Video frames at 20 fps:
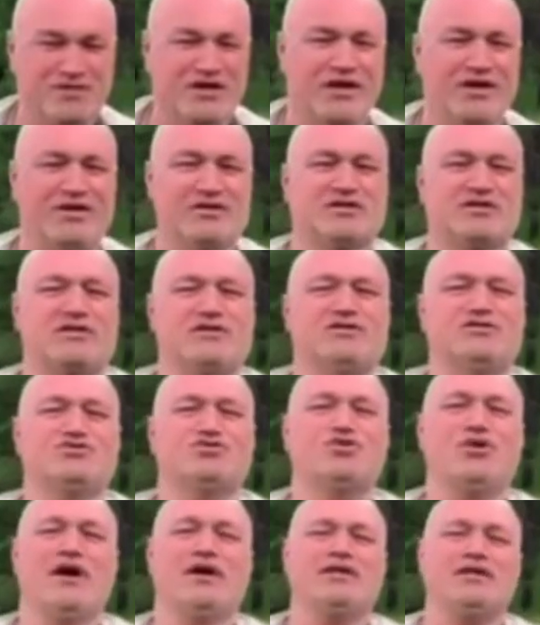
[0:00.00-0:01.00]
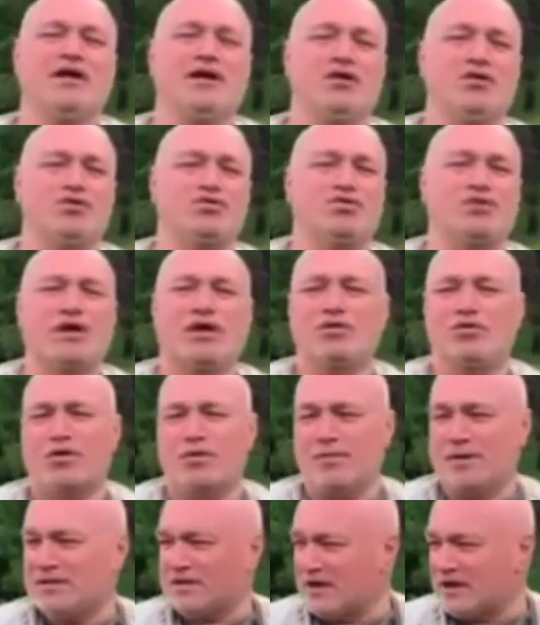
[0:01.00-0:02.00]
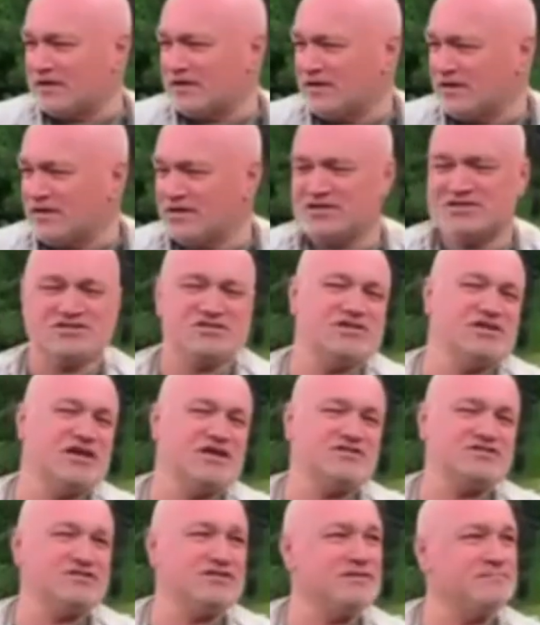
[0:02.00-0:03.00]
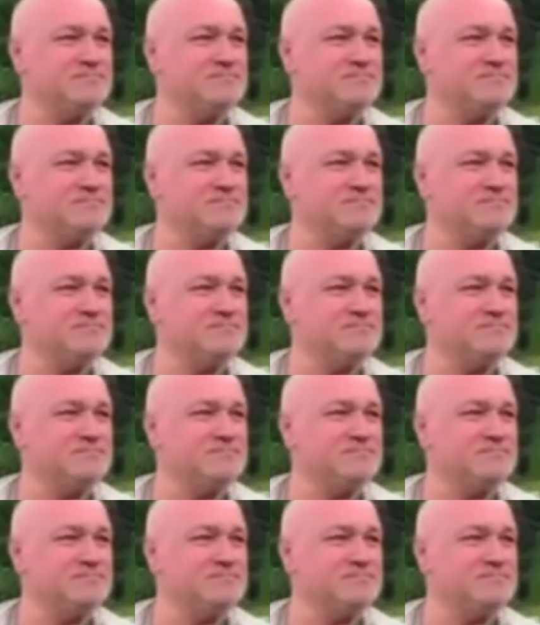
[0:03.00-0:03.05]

Evet, şu anda Ötüken ormanlarının içindeyiz.